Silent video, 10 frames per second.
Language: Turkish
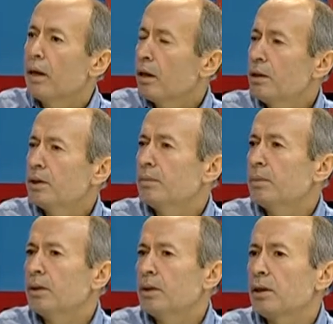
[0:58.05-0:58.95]
Aynı
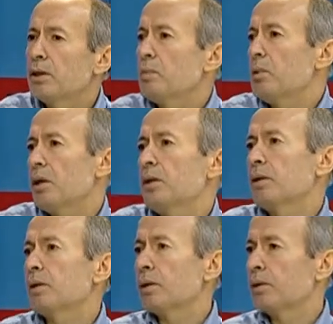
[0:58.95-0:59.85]
zamanda da geçmiş
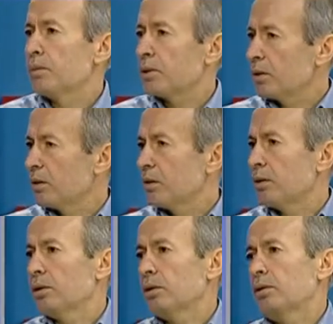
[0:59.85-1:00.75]
hastalarımızı e,